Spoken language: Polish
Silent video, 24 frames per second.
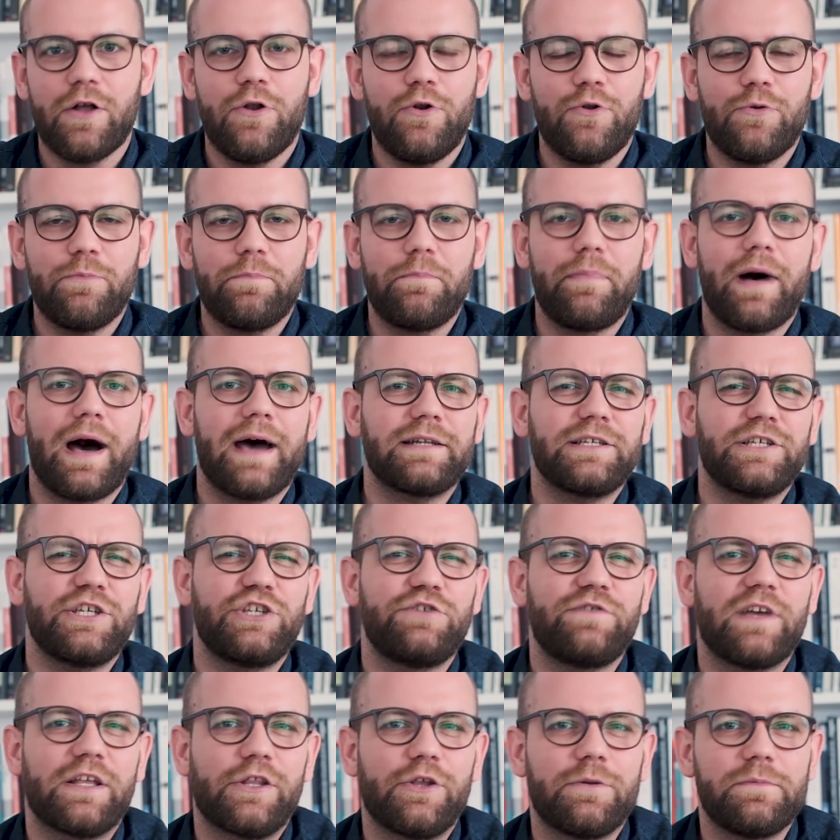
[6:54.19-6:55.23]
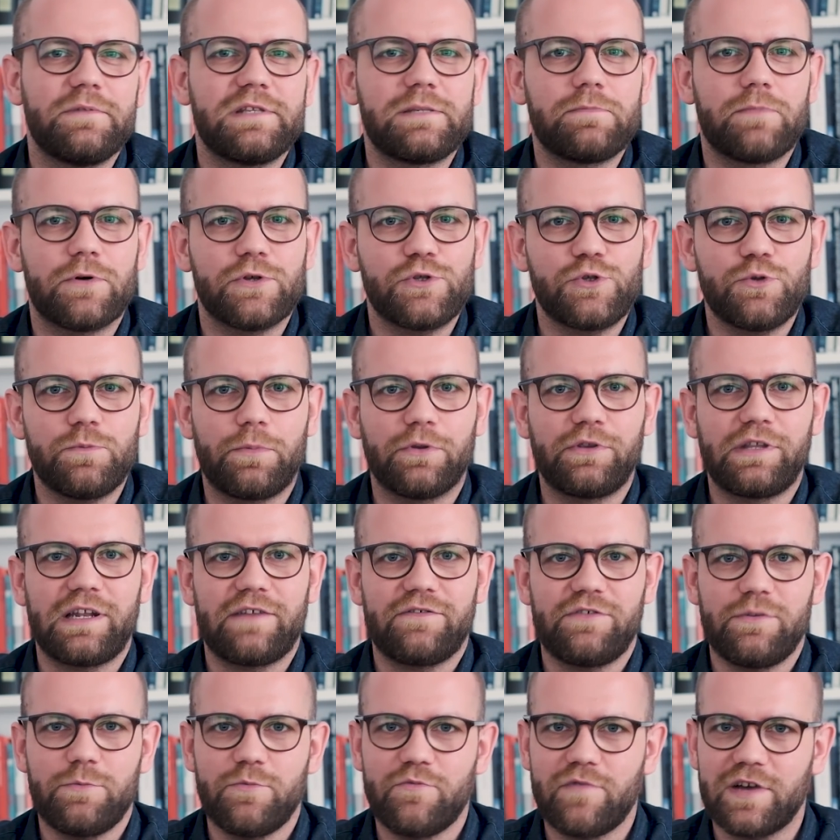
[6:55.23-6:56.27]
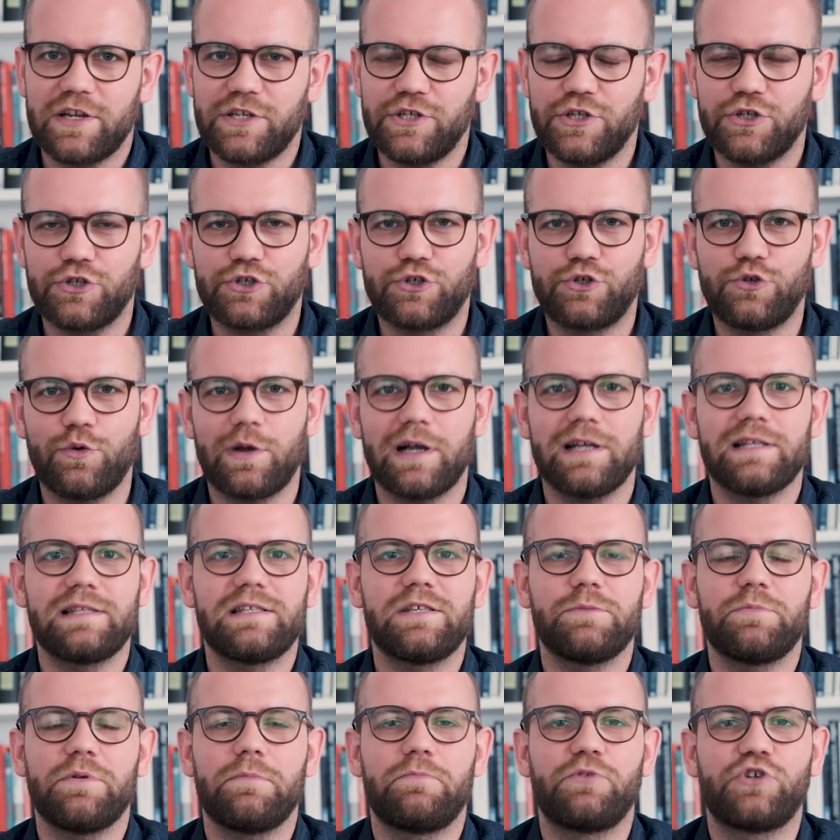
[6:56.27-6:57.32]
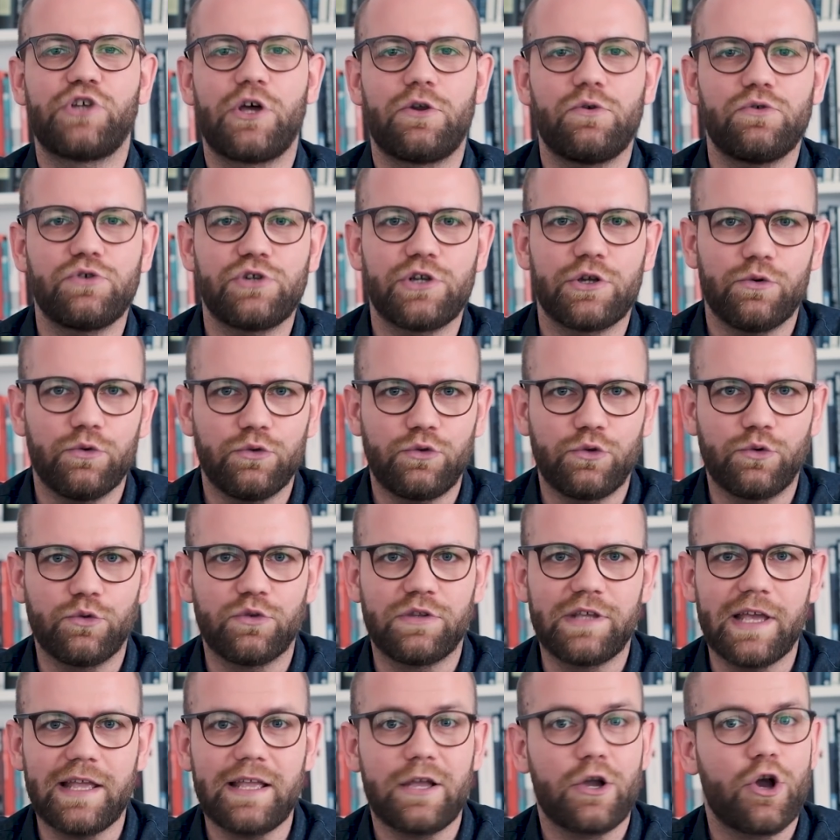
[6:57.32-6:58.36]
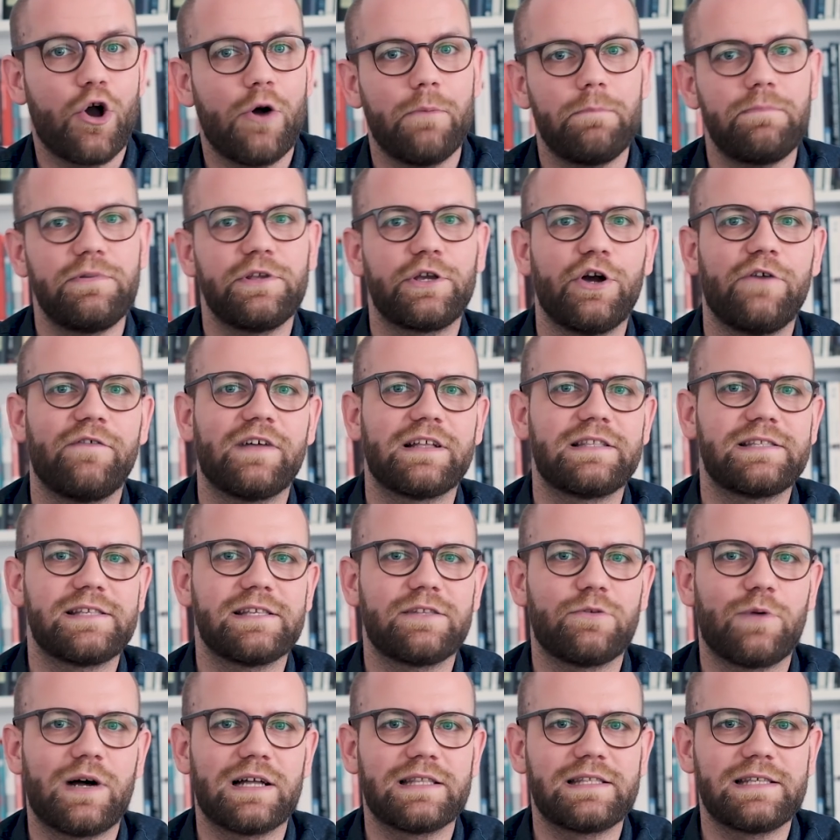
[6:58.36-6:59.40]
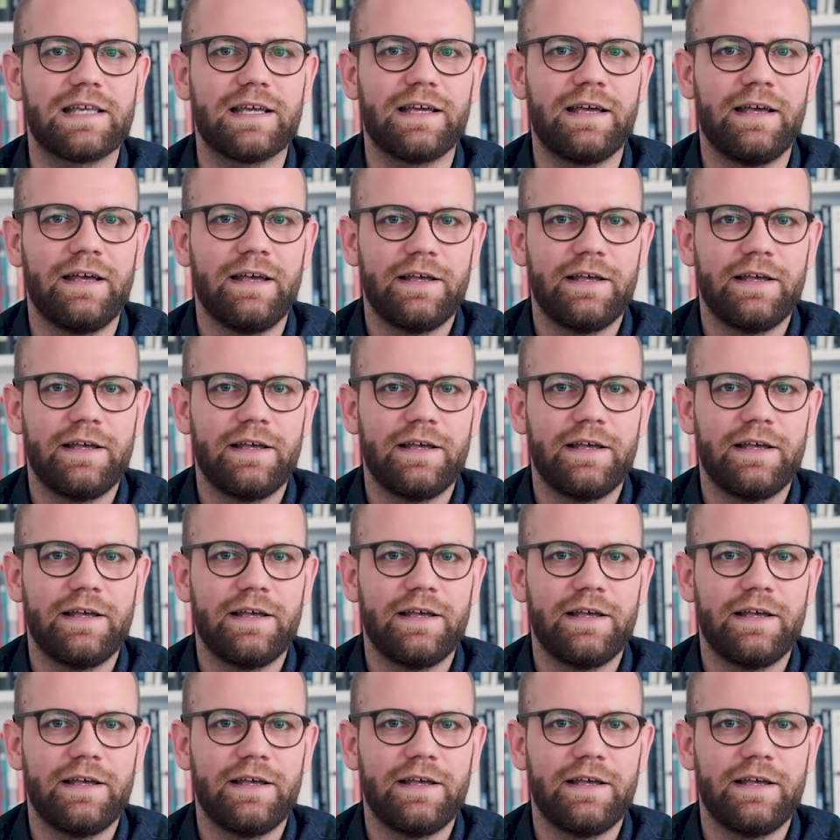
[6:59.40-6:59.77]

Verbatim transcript: lub bardziej świadomy sposób potrafimy właśnie szukać sobie przeróżnych utrudnień, komplikować sytuację,